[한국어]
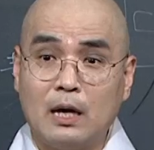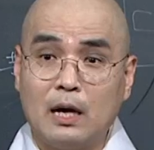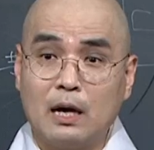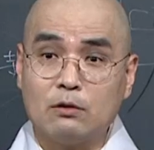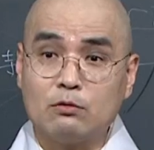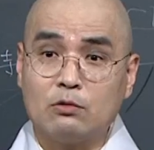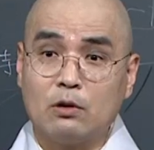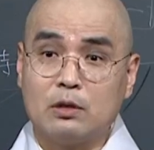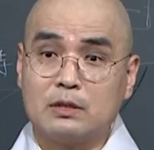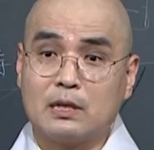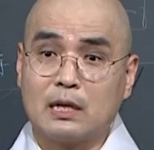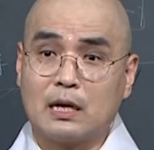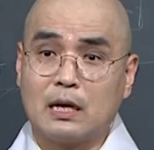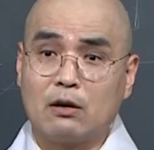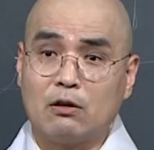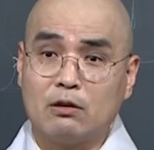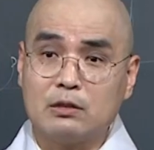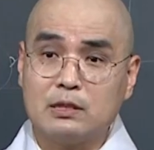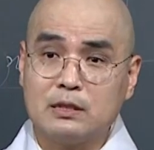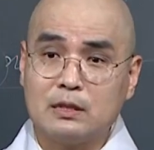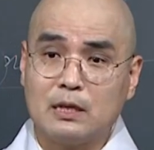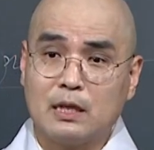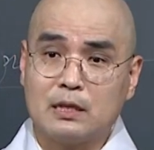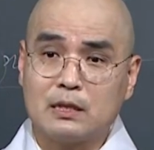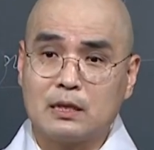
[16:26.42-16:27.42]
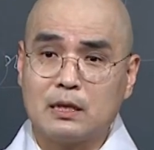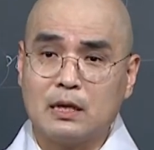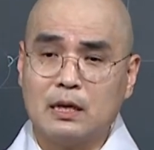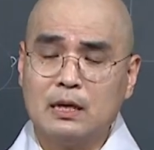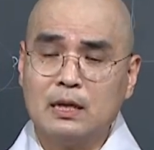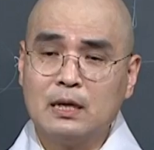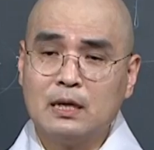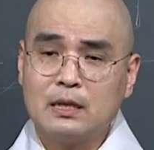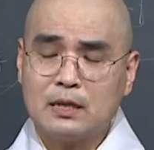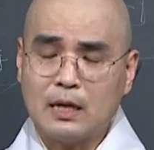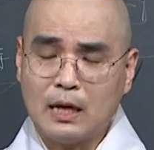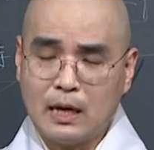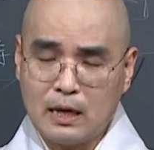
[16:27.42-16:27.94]
태양도 언젠가 꺼진다니까.
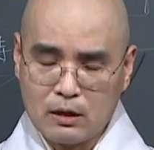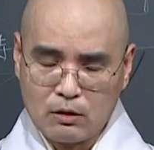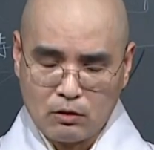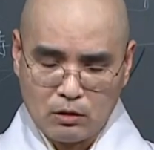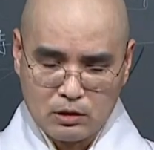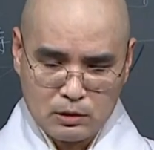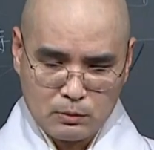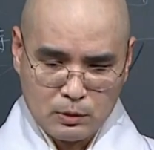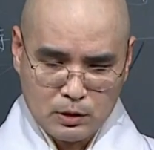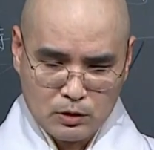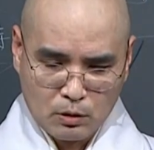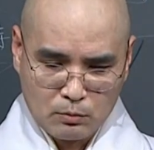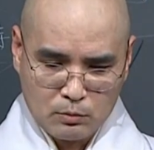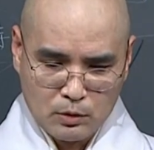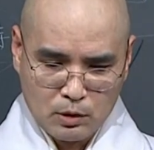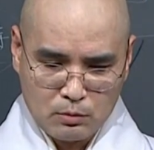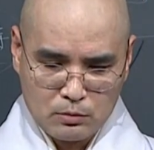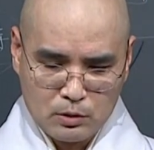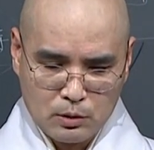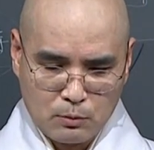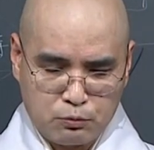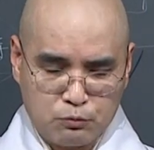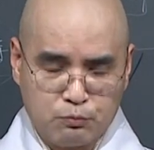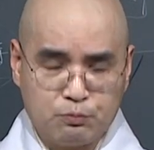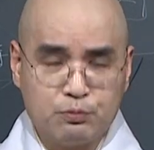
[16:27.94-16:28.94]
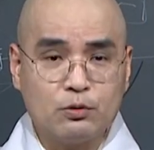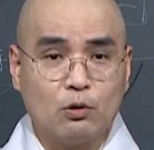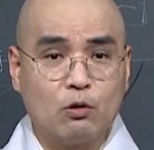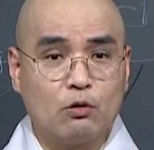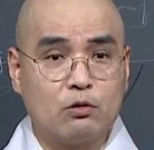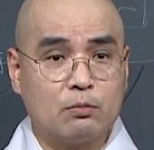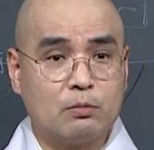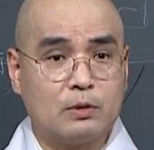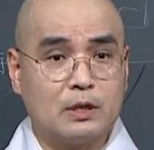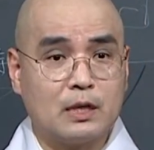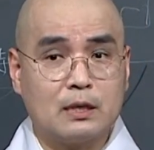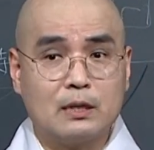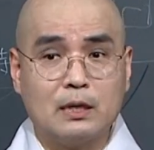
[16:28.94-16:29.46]
태양이 꺼지면 점점점 부풀어
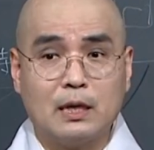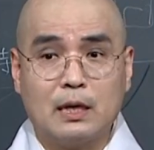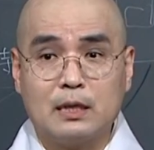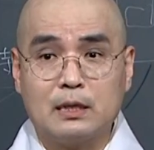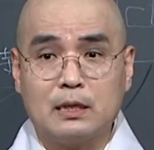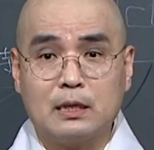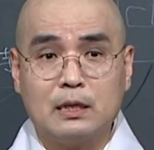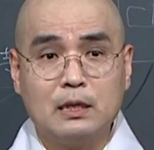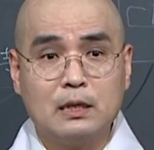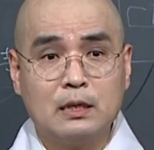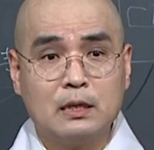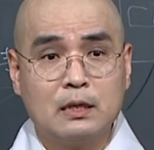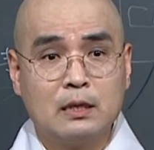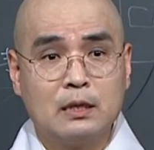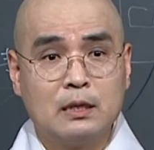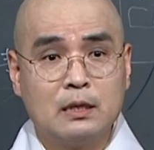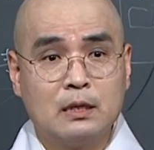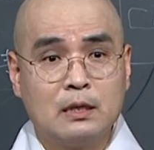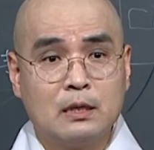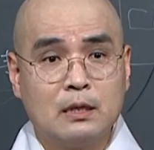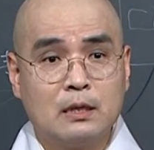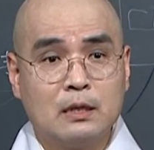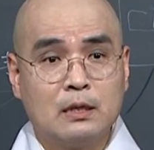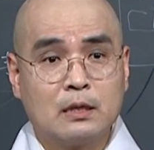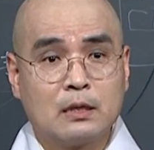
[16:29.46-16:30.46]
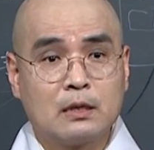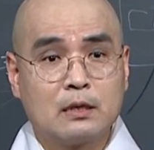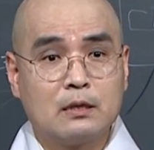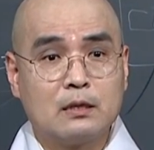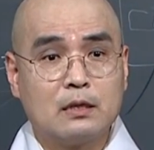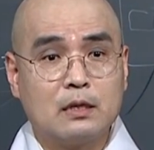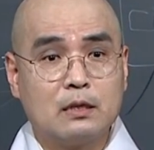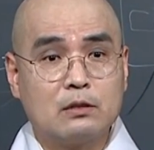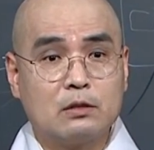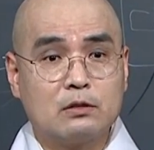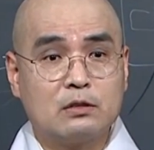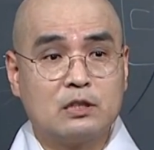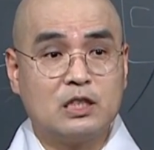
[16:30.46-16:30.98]
오릅니다. 태양이.
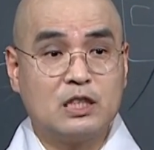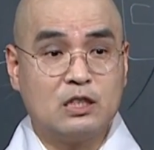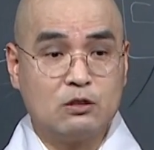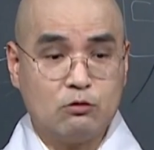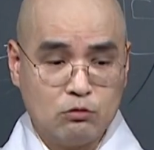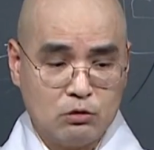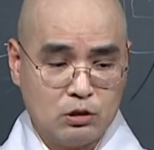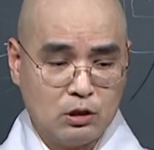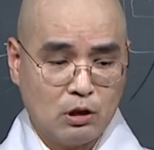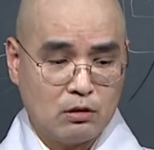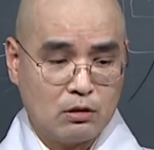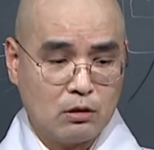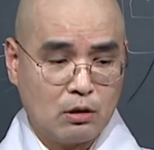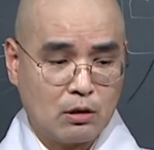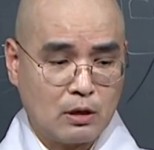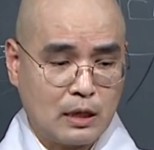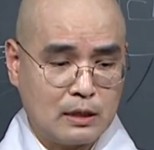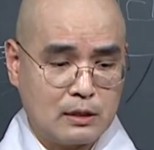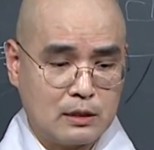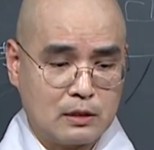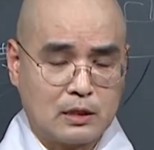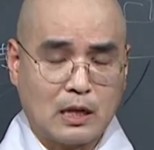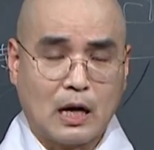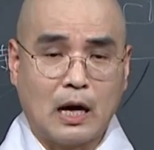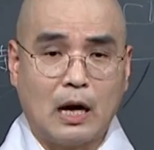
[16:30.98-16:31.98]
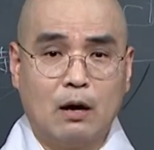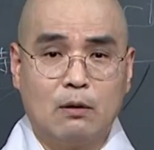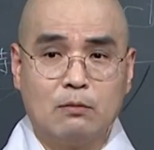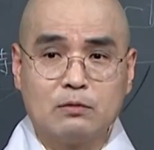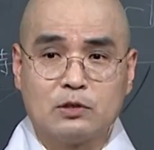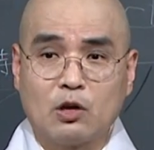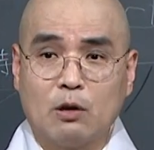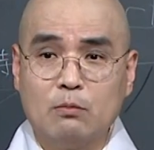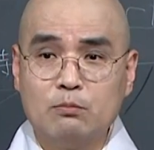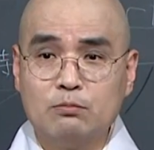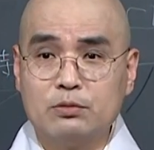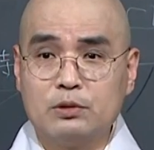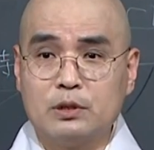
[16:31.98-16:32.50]
그렇게 해서 지구 영역까지 다
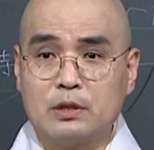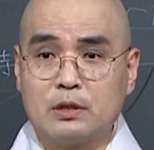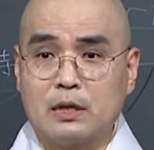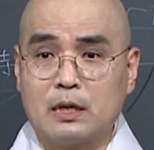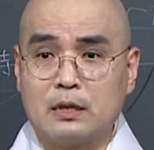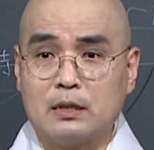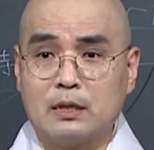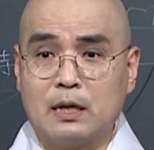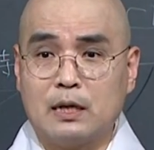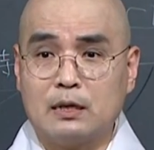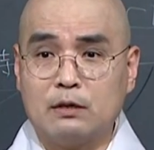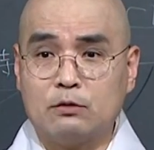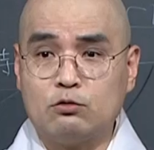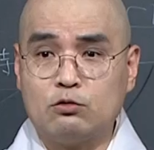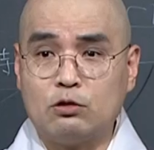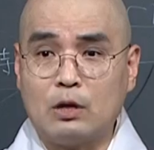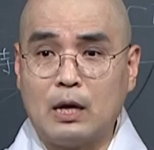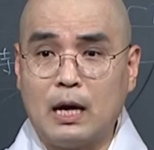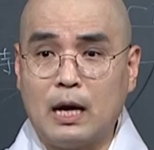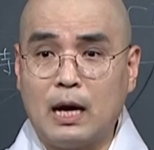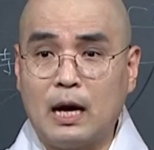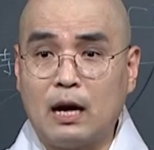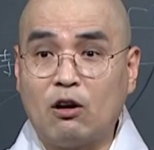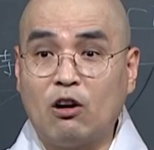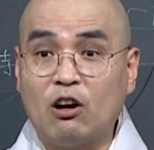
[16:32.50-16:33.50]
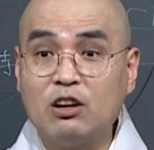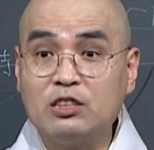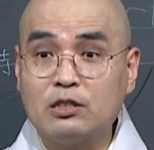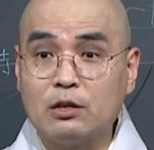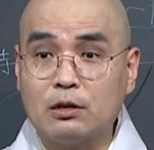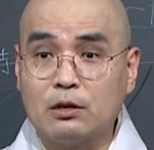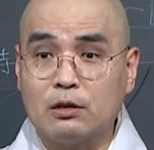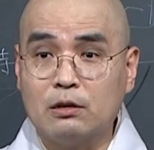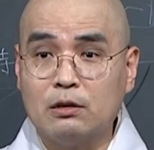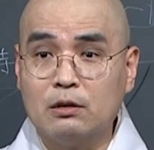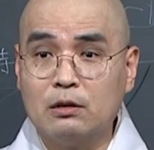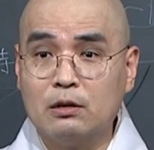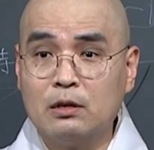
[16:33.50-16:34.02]
전부 이렇게 태양이 쫙
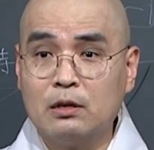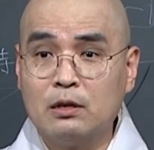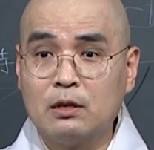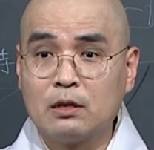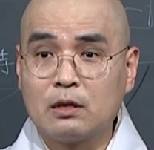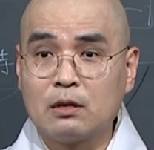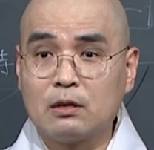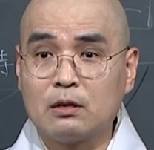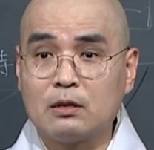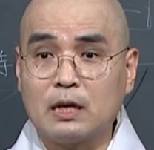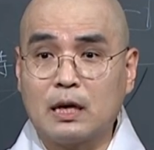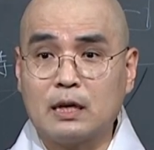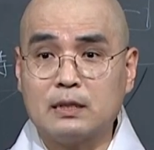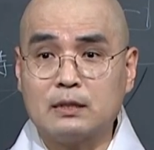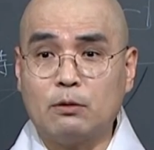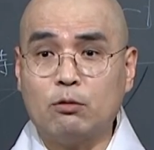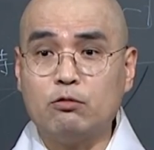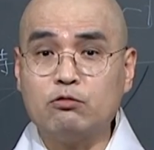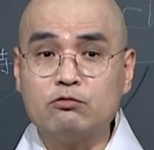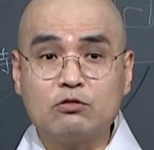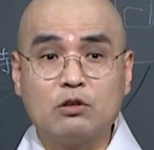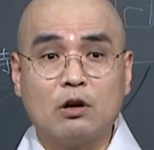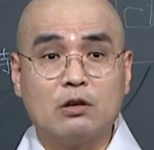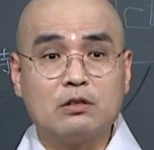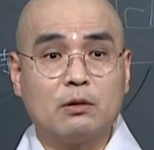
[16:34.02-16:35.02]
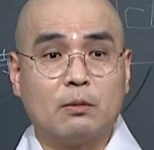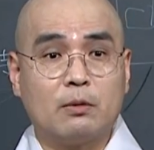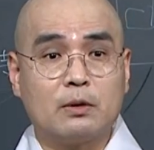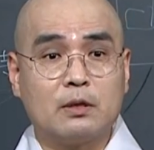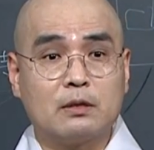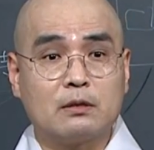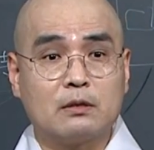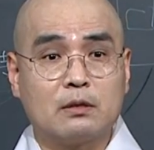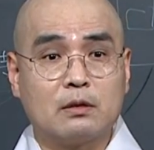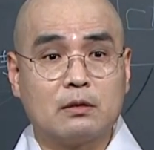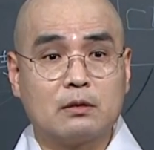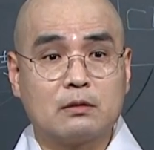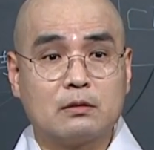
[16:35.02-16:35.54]
커져요. 그러다가 이제 훅 꺼져
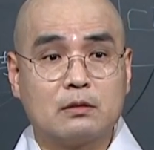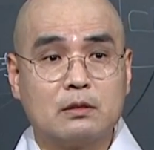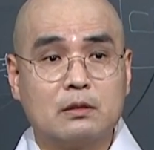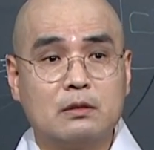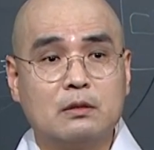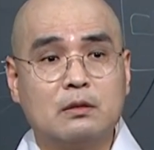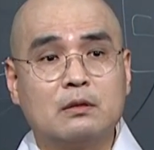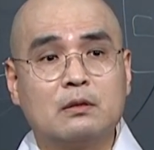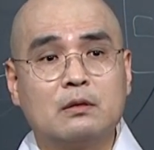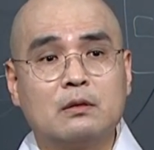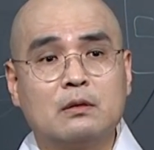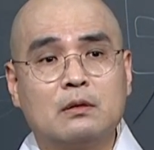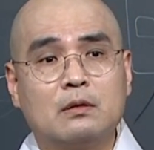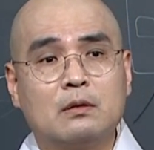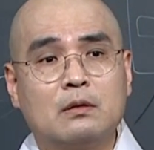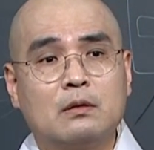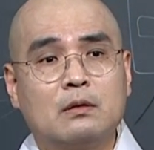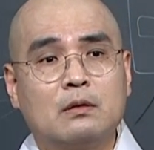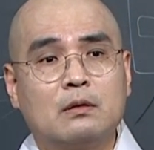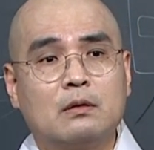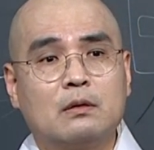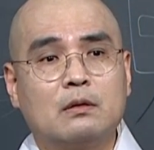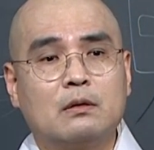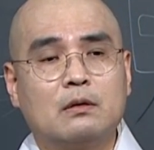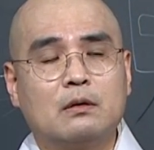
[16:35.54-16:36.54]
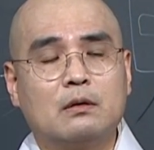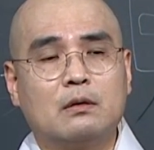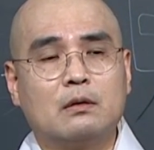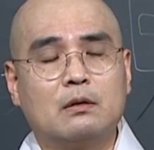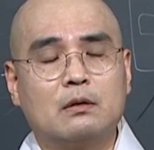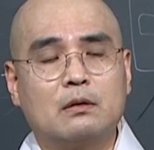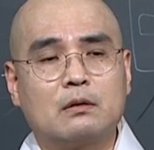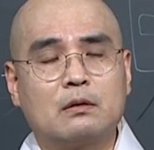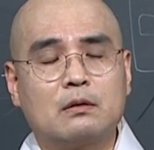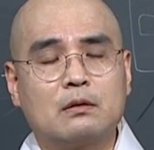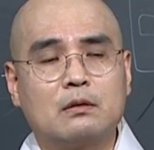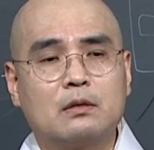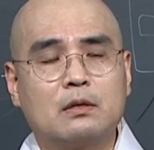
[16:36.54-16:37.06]
버리는 거거든요.
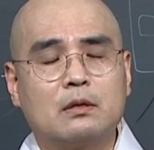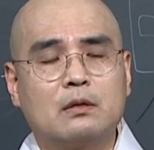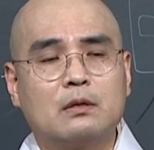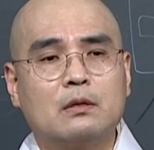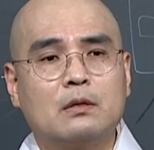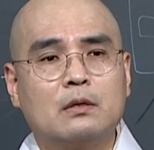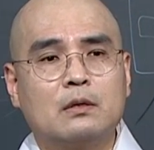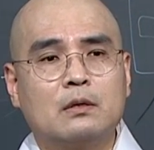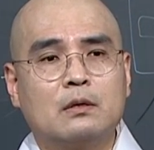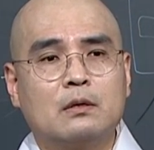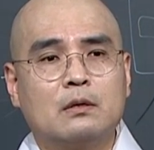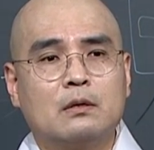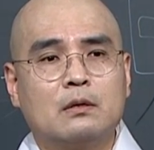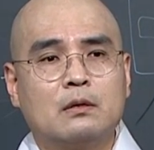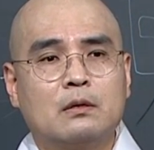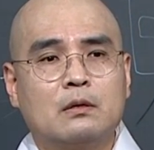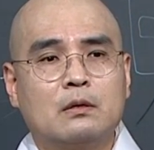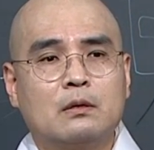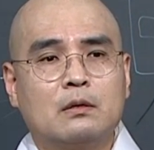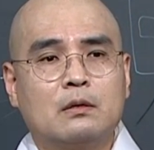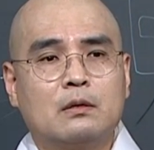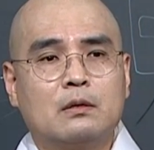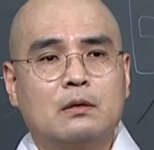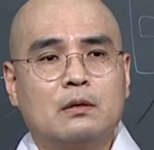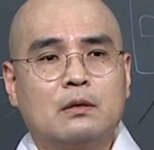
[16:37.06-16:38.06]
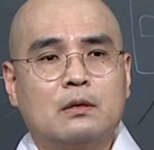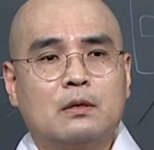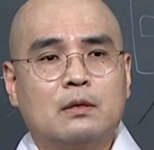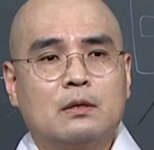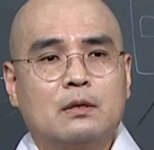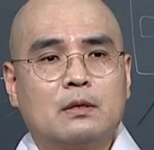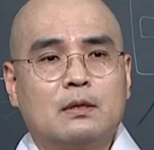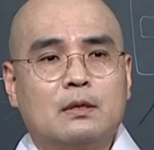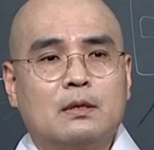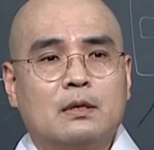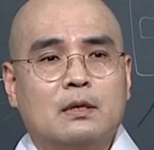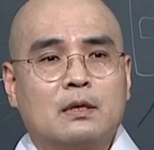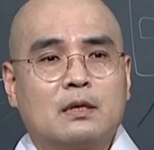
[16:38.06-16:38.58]
어, 그런데
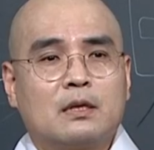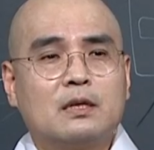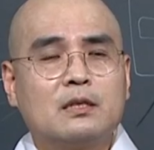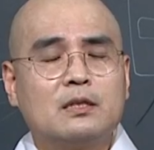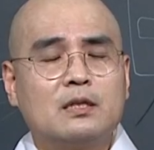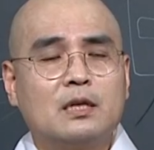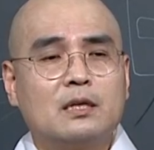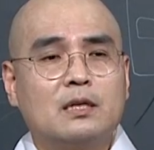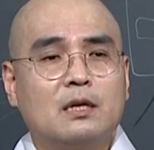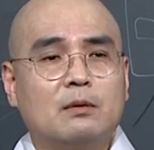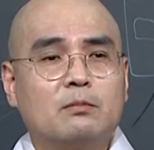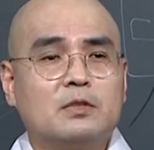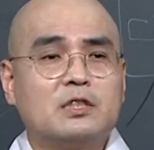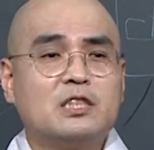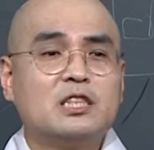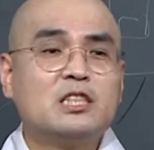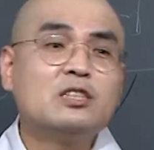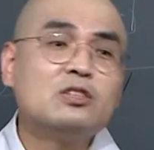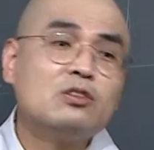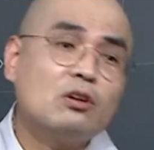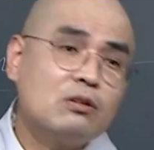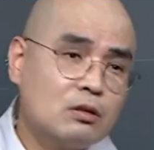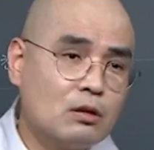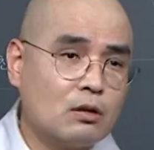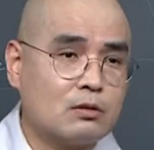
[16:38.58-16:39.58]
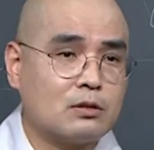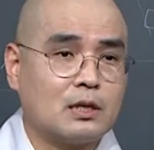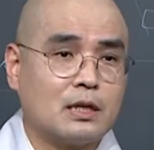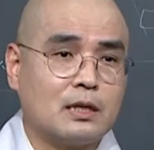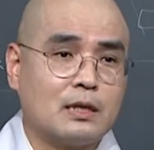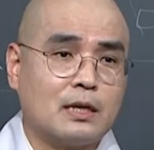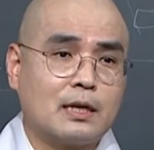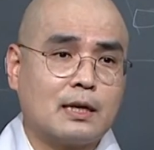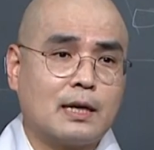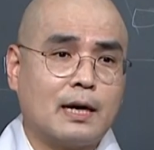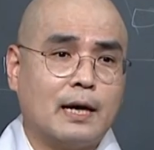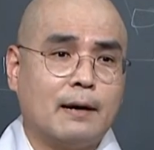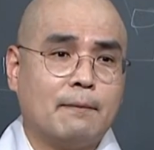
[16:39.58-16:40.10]
그때 되면 신선은 어떻게
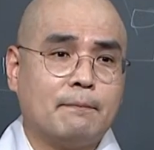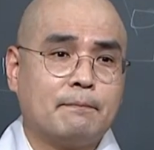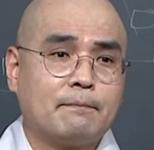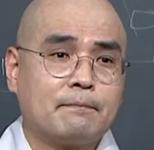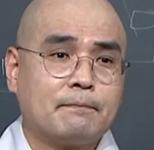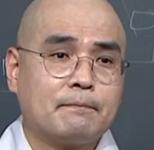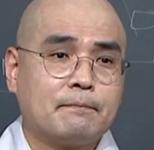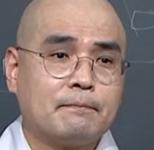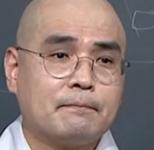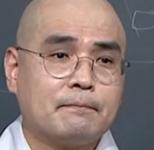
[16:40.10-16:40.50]
될까?